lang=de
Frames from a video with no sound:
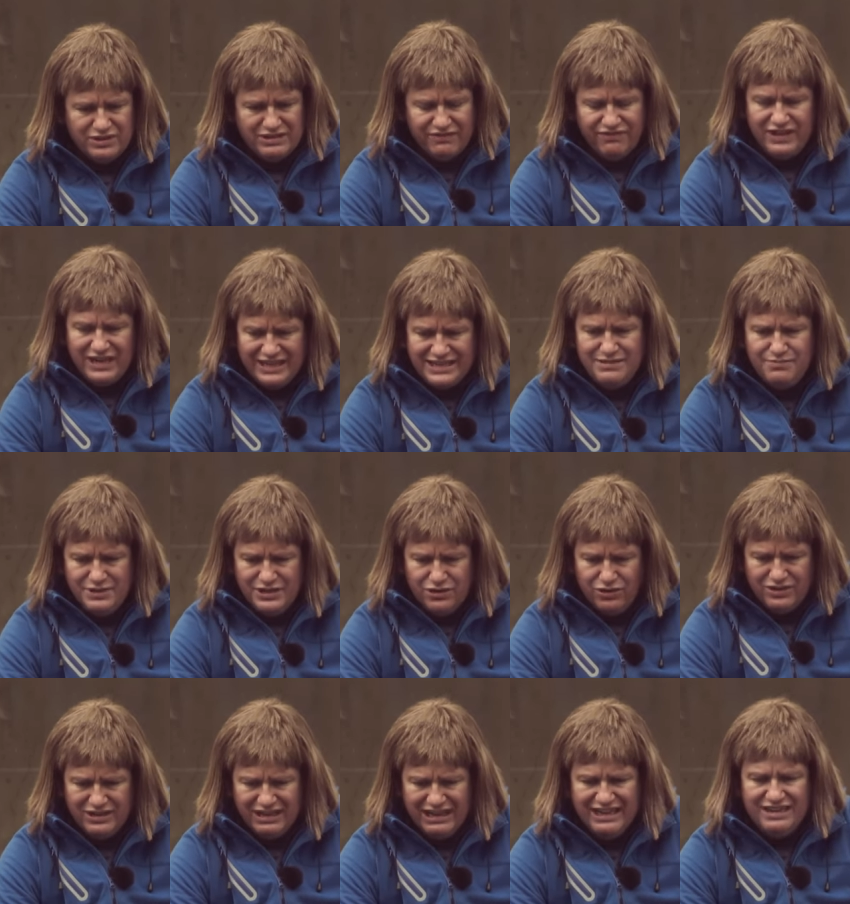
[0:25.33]
Da frage ich mich
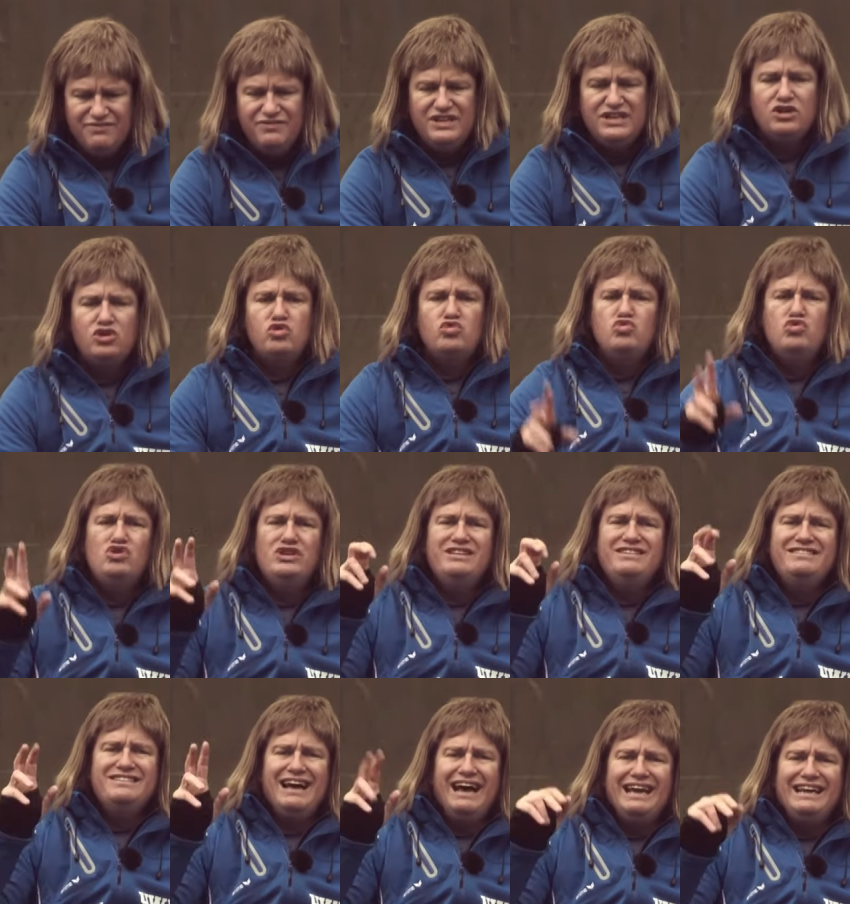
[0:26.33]
auch gerade, wie gut
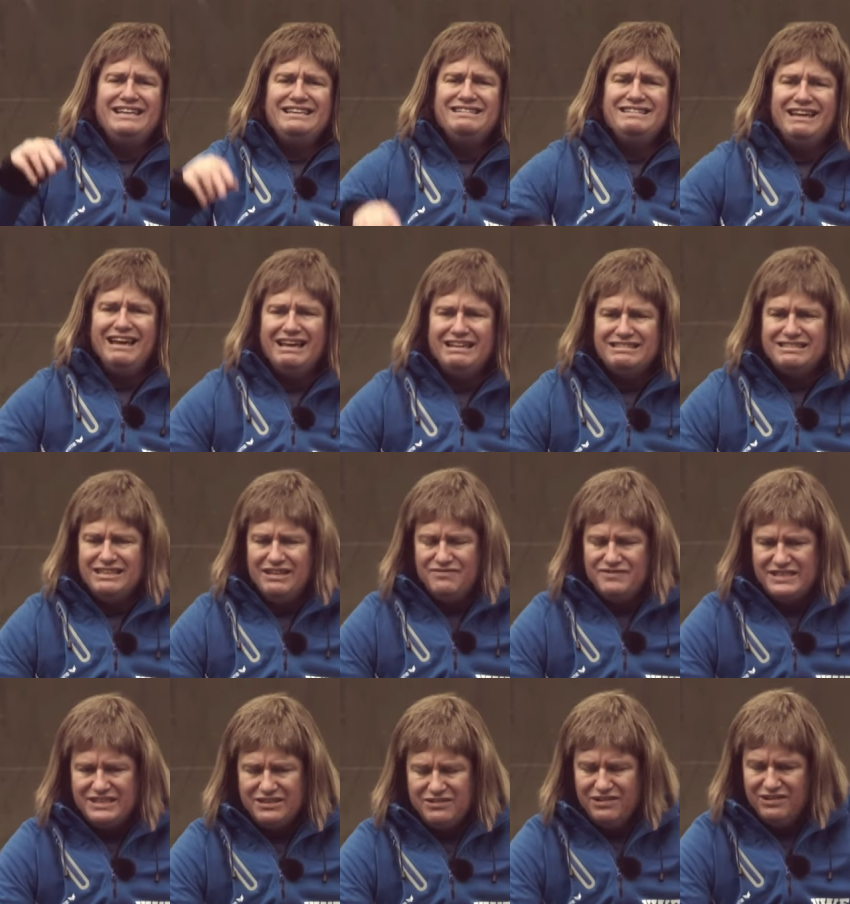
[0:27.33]
ist eigentlich der erste
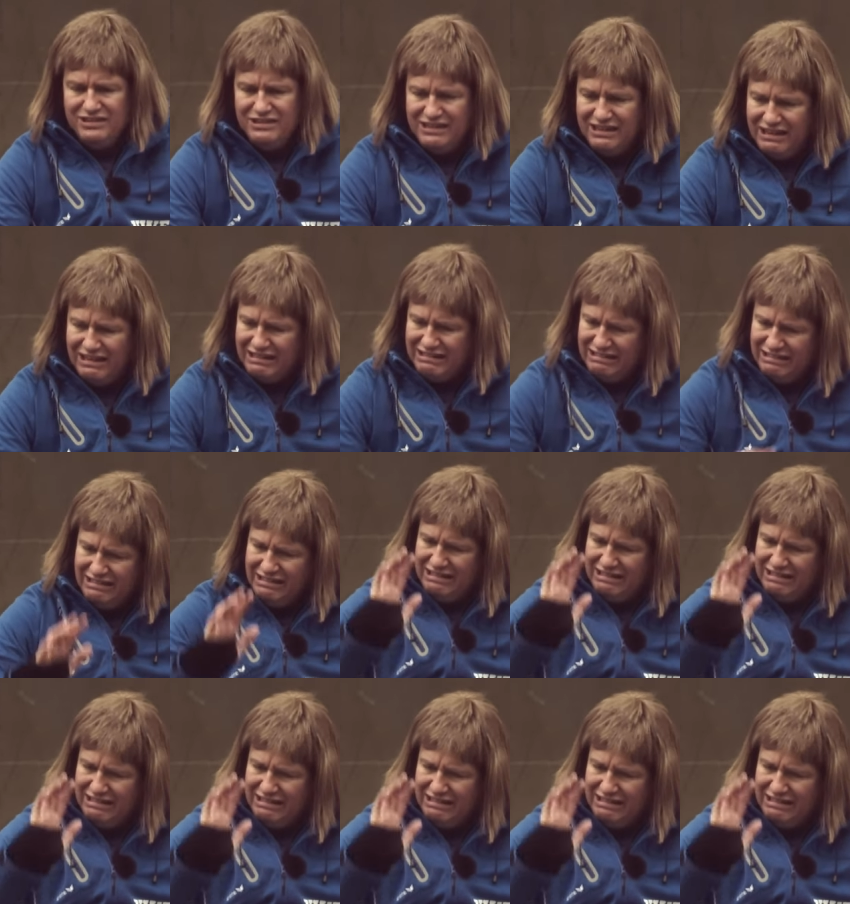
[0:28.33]
FC Köln gerade?